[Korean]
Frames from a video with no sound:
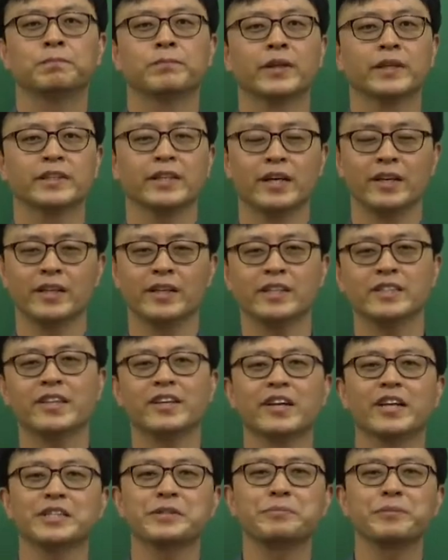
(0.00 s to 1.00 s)
네, 자
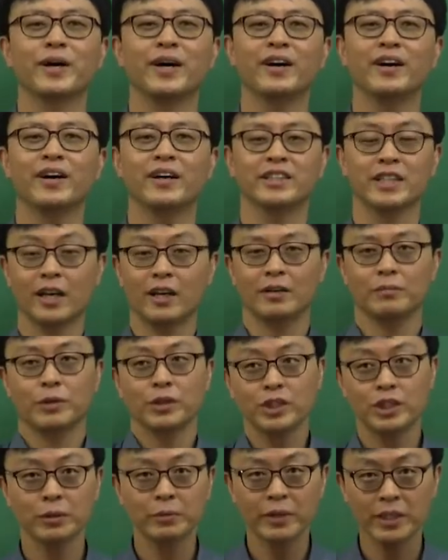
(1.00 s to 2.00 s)
인사드리겠습니다. 자
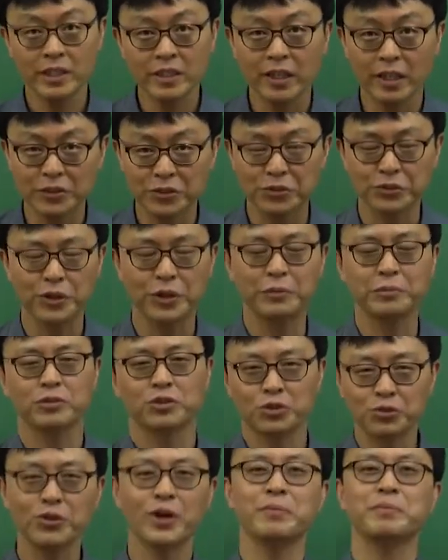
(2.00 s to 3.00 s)
면접은 인사가 중요,
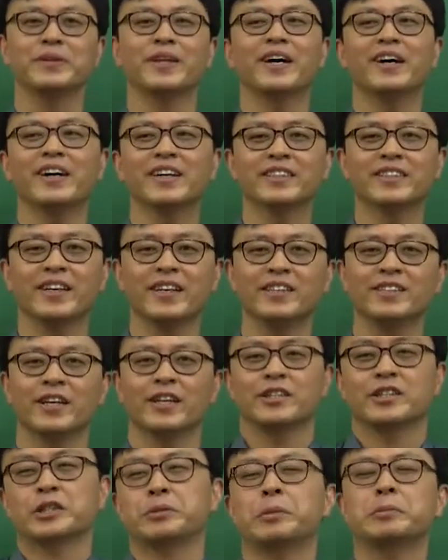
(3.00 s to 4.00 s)
중요합니다. 자
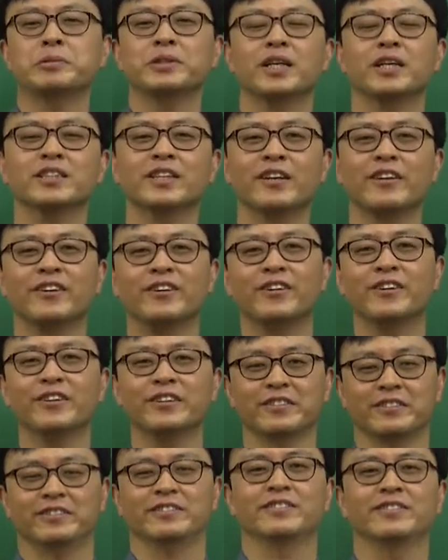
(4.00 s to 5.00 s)
인사 연습합시다.
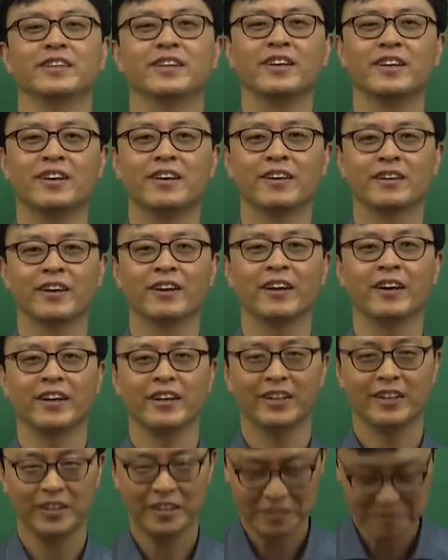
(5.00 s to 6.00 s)
차렷.
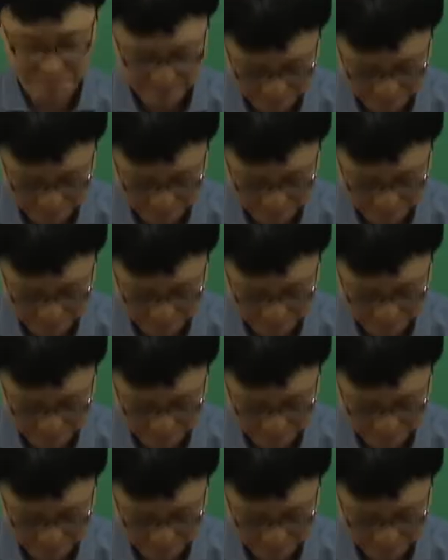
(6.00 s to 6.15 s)
경례.